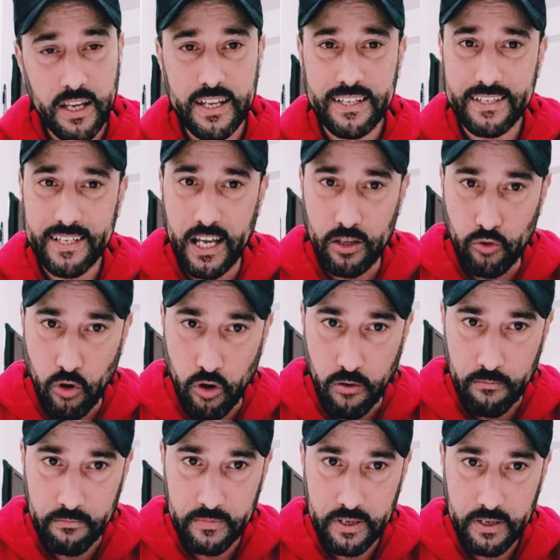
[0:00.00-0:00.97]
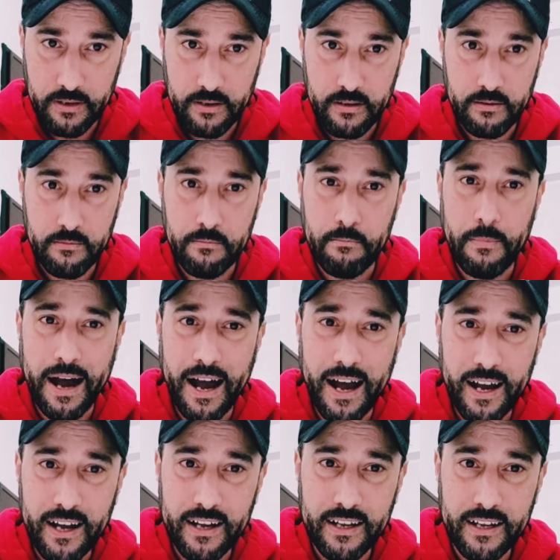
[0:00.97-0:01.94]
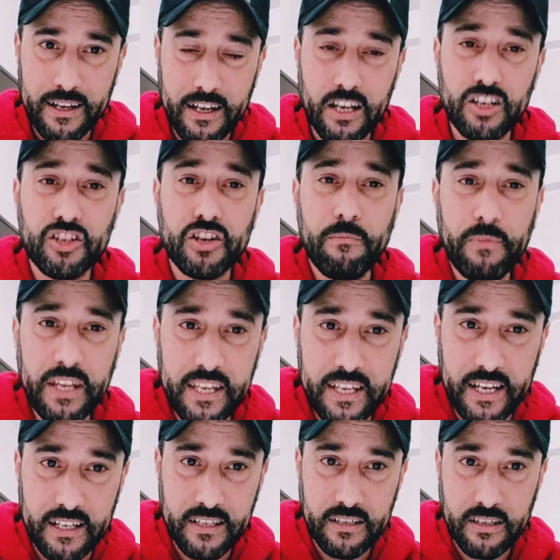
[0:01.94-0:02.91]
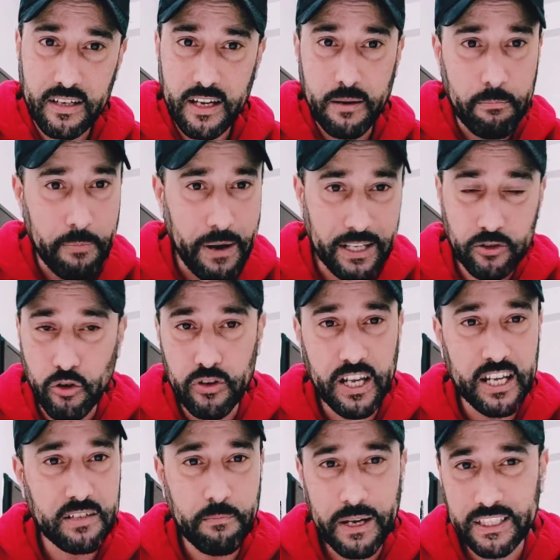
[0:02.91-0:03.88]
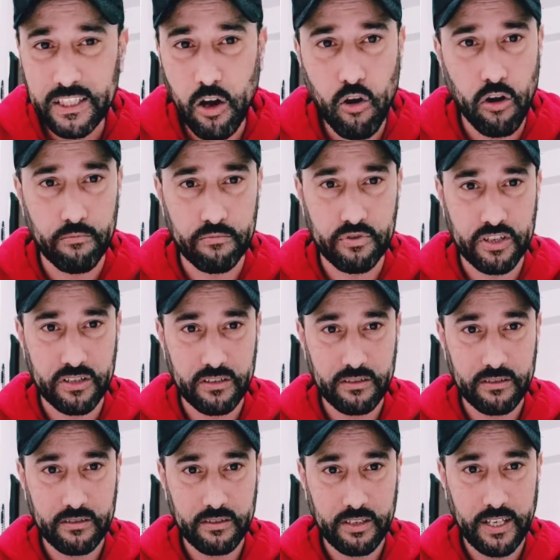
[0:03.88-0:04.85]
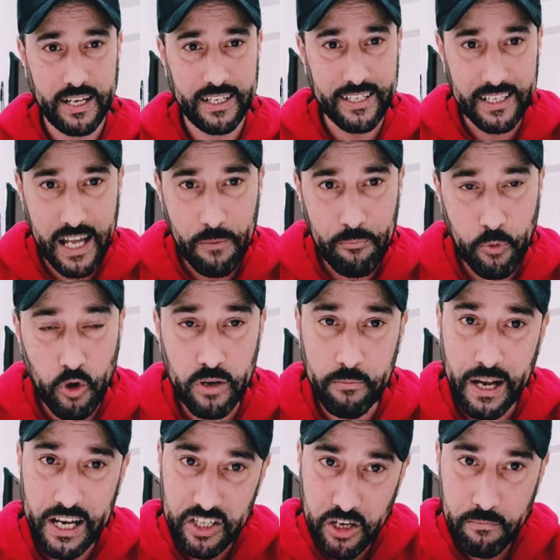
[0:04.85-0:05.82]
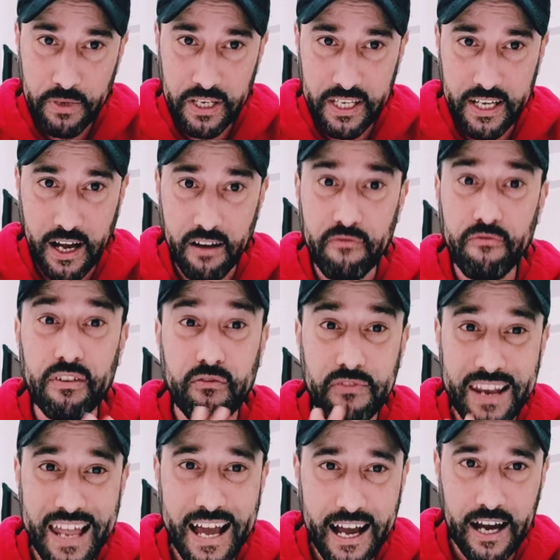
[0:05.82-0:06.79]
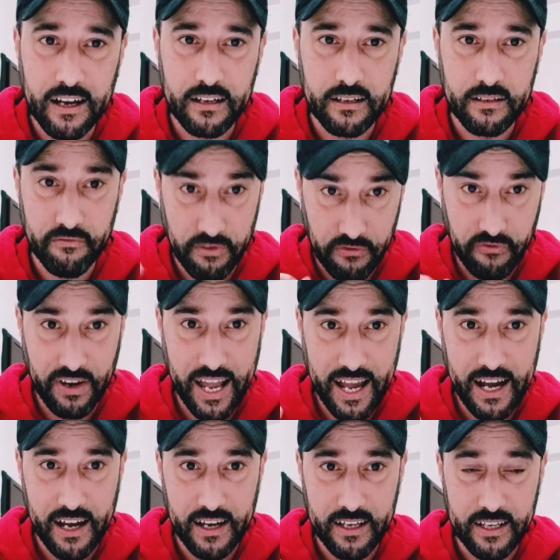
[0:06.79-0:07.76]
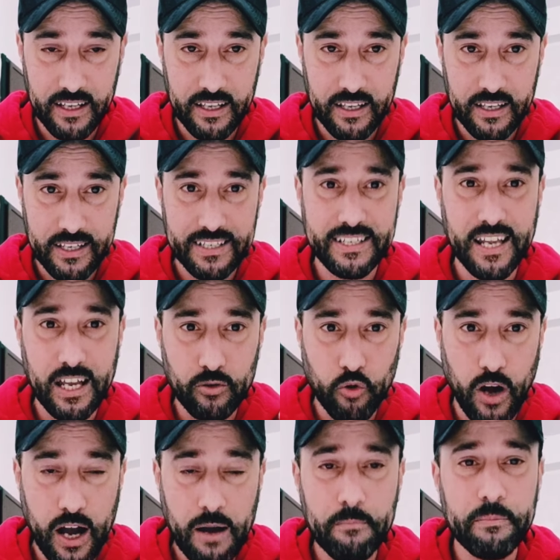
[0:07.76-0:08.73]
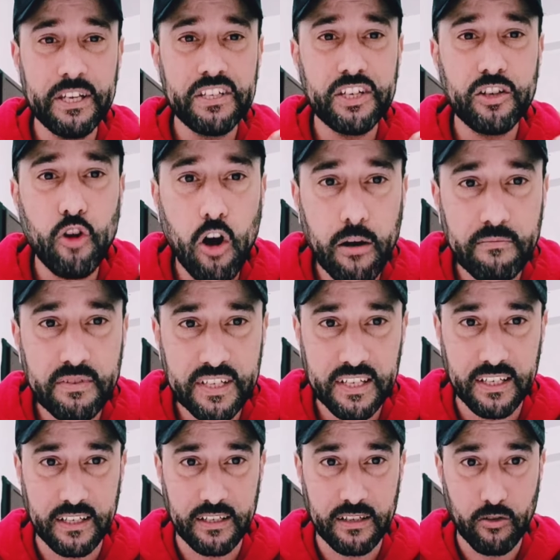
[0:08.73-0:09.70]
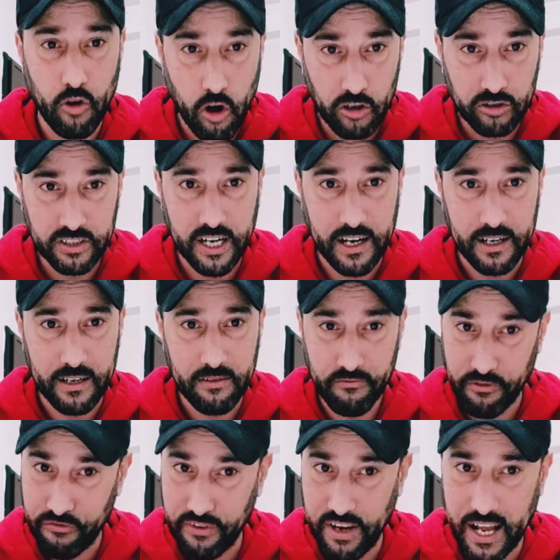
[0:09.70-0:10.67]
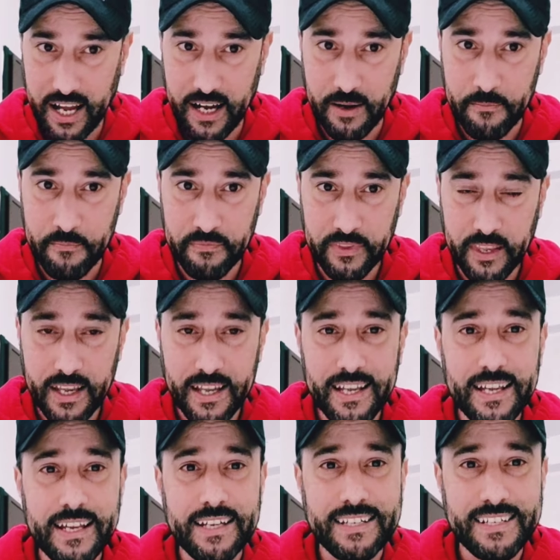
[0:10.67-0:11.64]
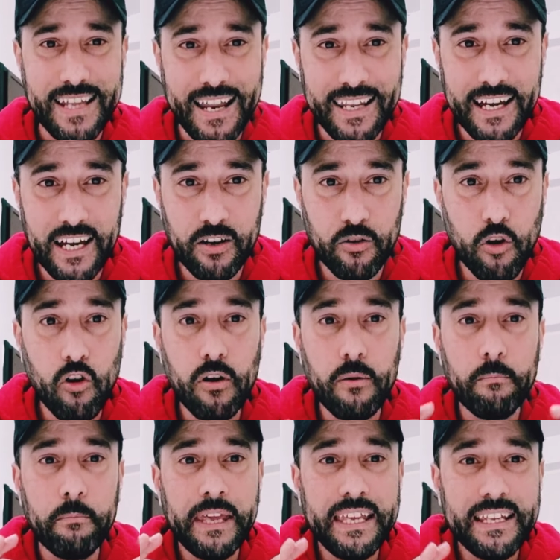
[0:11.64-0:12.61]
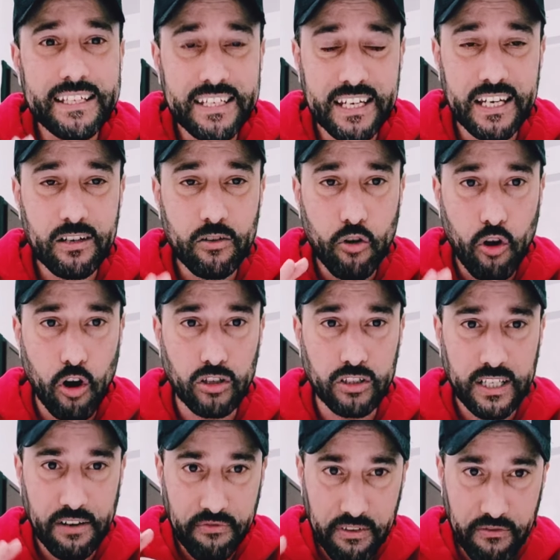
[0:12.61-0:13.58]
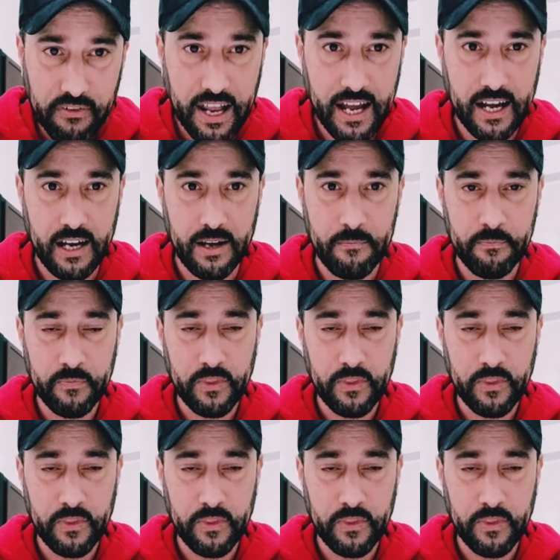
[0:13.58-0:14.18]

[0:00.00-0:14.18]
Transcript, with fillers: زادوهم مع الجمعيات الباترونات ما عطاوهمش يعني نابولي مع الجمعيه في الفلاحه في الفلاحه زادوها 250 كونترا في الفلاحه ساليرنو 200 كونترا في الفلاحه